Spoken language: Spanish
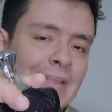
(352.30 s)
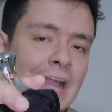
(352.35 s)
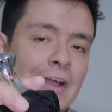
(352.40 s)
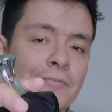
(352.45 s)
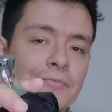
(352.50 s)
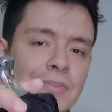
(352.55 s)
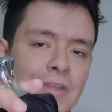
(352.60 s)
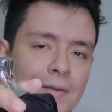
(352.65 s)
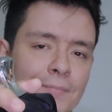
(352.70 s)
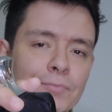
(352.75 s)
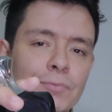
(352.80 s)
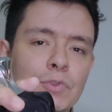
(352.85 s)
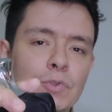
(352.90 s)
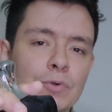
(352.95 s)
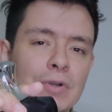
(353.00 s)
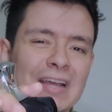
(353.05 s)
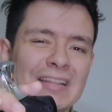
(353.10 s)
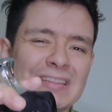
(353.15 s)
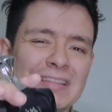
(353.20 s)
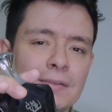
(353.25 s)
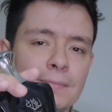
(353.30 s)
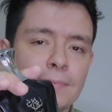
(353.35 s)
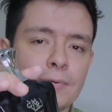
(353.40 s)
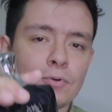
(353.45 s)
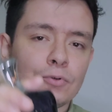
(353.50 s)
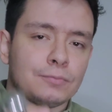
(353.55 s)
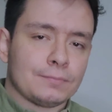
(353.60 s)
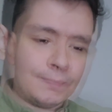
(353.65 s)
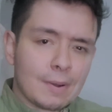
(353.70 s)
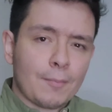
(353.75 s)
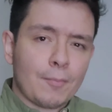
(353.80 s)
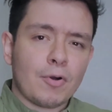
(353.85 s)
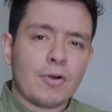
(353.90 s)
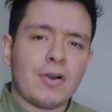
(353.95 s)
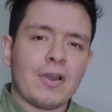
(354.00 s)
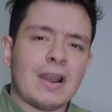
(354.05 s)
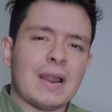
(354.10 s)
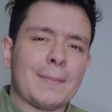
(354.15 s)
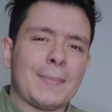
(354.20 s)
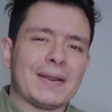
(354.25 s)
Afnam Turati Blue. Vamos
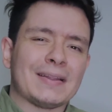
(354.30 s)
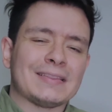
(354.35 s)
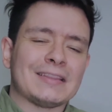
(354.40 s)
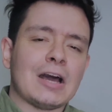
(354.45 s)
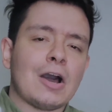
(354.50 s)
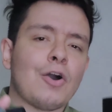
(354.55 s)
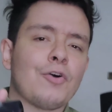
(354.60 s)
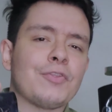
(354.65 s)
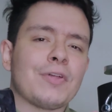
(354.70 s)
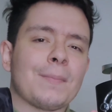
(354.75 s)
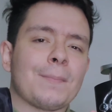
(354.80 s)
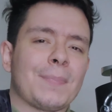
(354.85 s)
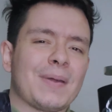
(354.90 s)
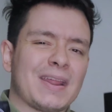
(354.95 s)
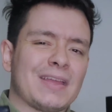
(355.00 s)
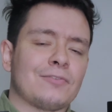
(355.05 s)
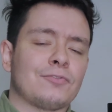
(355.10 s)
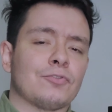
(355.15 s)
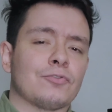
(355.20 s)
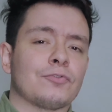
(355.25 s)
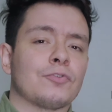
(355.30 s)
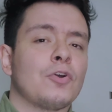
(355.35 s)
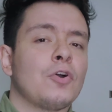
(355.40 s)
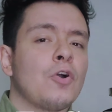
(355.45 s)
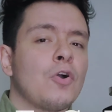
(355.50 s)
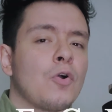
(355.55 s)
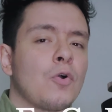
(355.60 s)
con el apartado de precios.